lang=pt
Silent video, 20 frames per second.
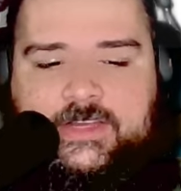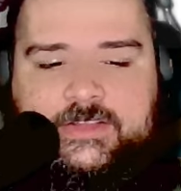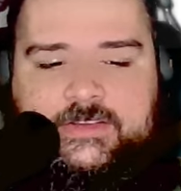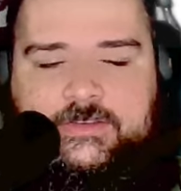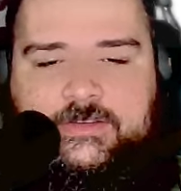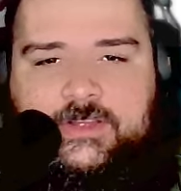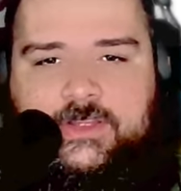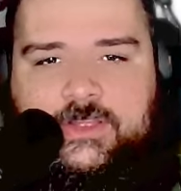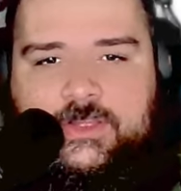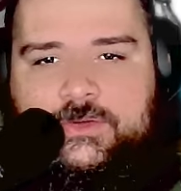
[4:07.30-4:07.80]

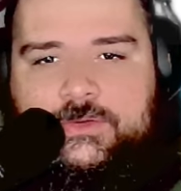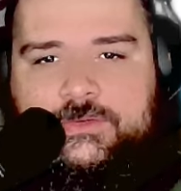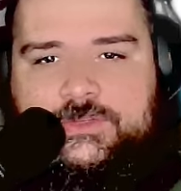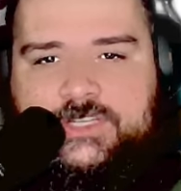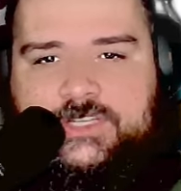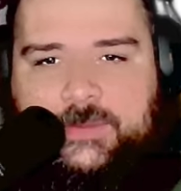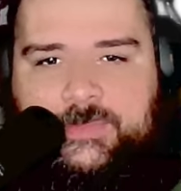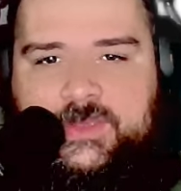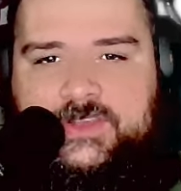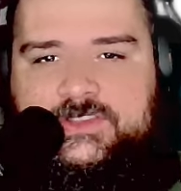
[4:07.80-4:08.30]
colocando
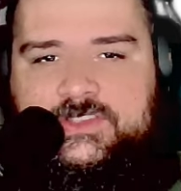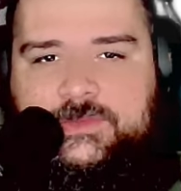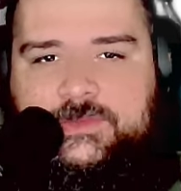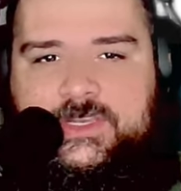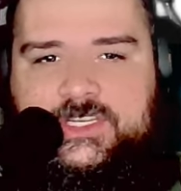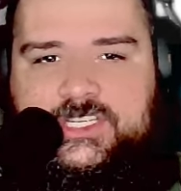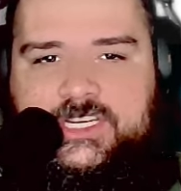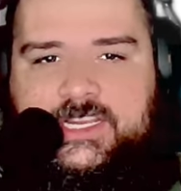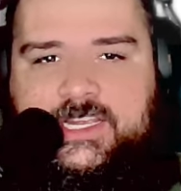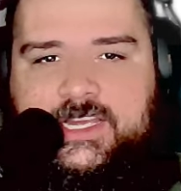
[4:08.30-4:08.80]
o
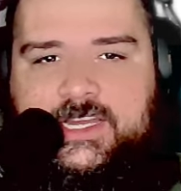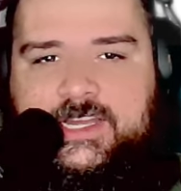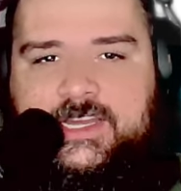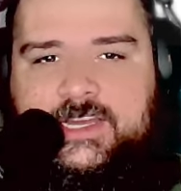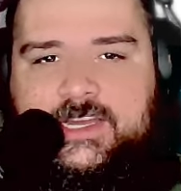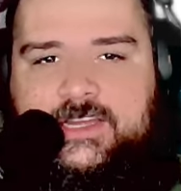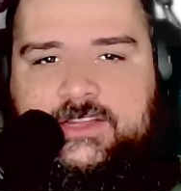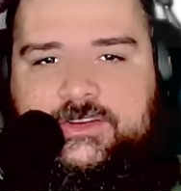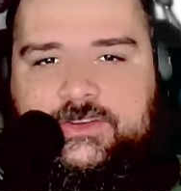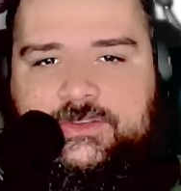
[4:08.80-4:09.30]
chapéuzinho
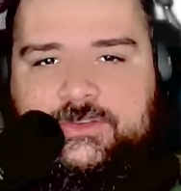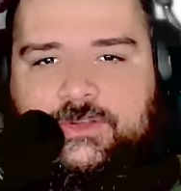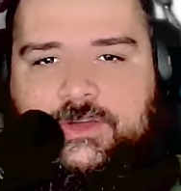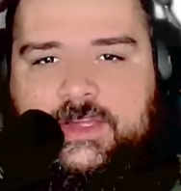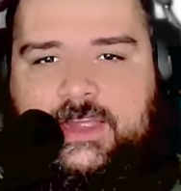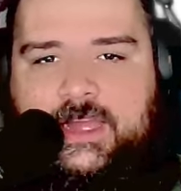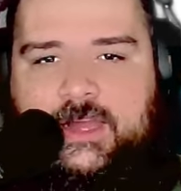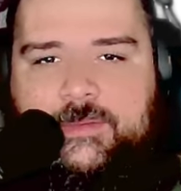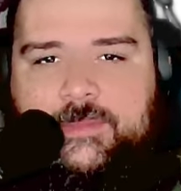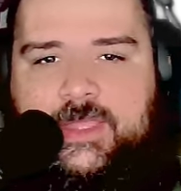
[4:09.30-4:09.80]
mexicano, um
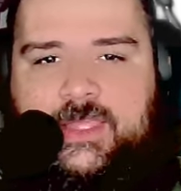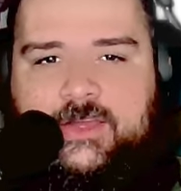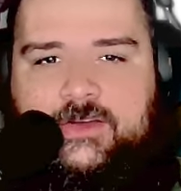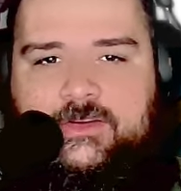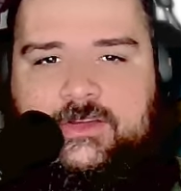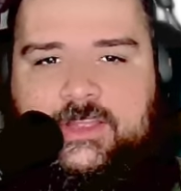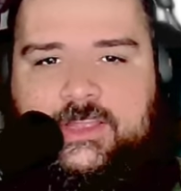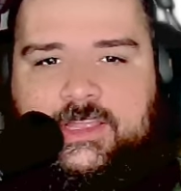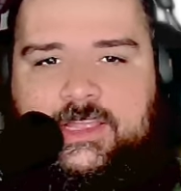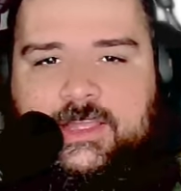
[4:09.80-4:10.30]
local
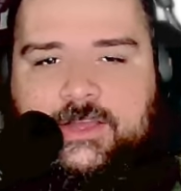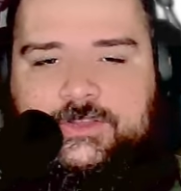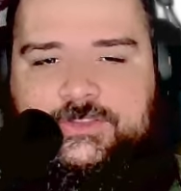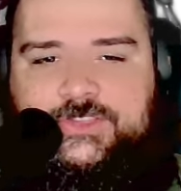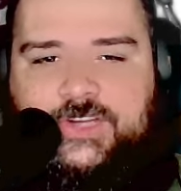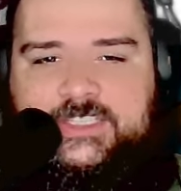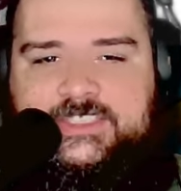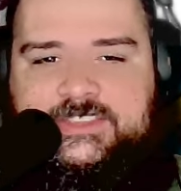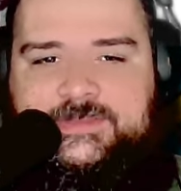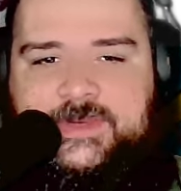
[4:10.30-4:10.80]
meio.
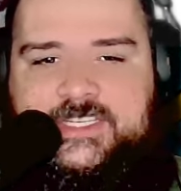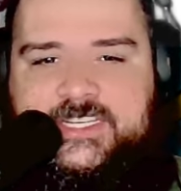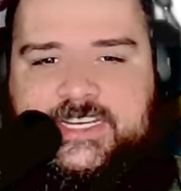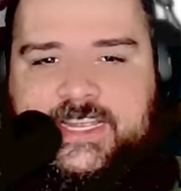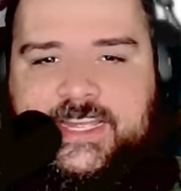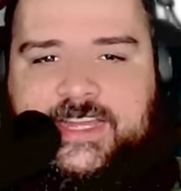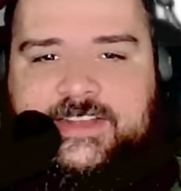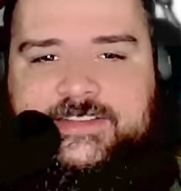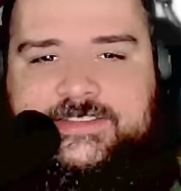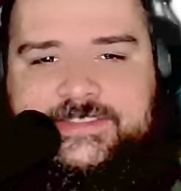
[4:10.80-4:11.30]
Os orcs
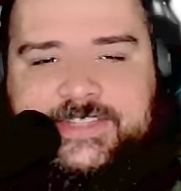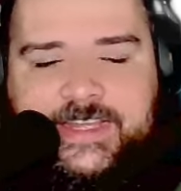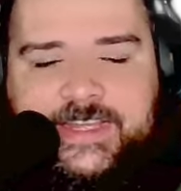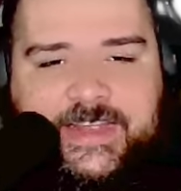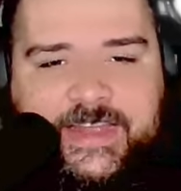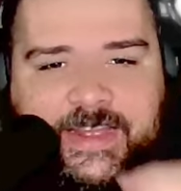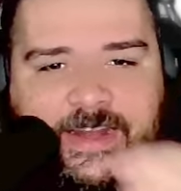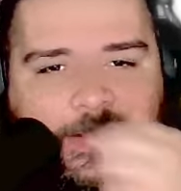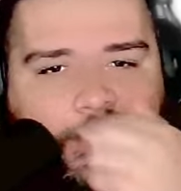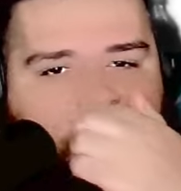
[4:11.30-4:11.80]
mexicanos,
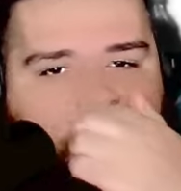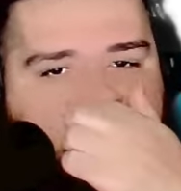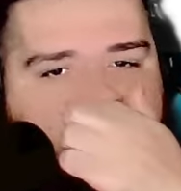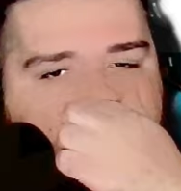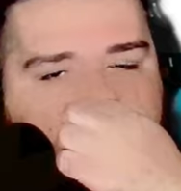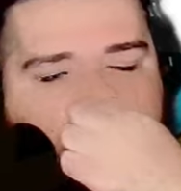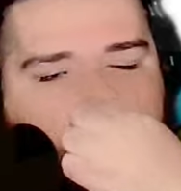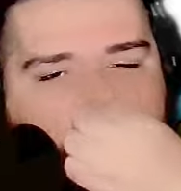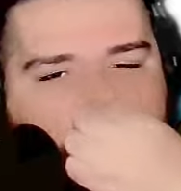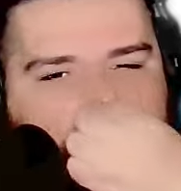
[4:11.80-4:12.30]
né, cara?
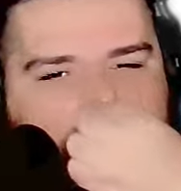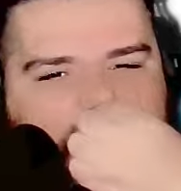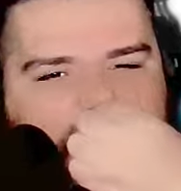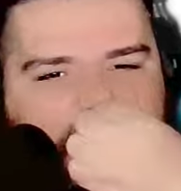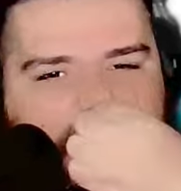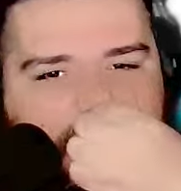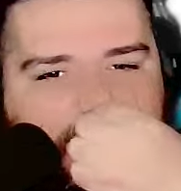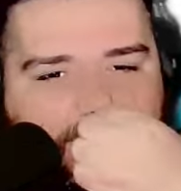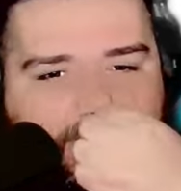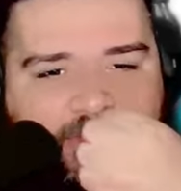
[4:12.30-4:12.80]

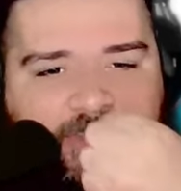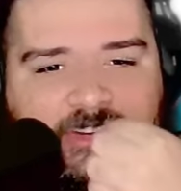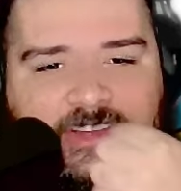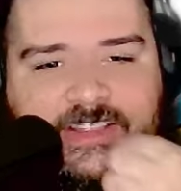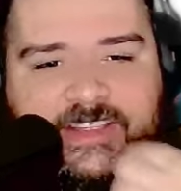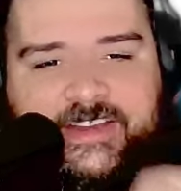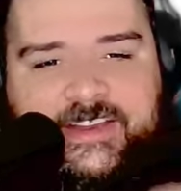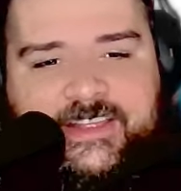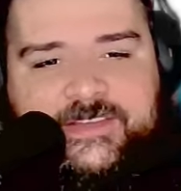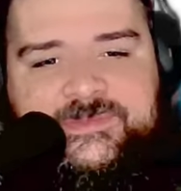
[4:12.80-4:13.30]
Porra, aí é
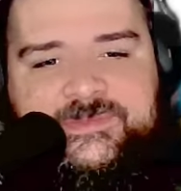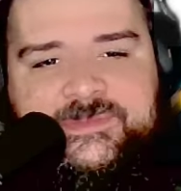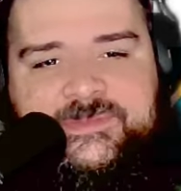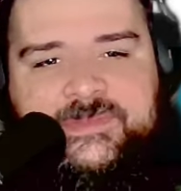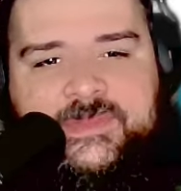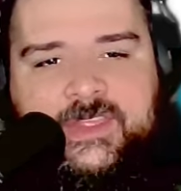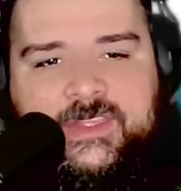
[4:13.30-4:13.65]
foda, né?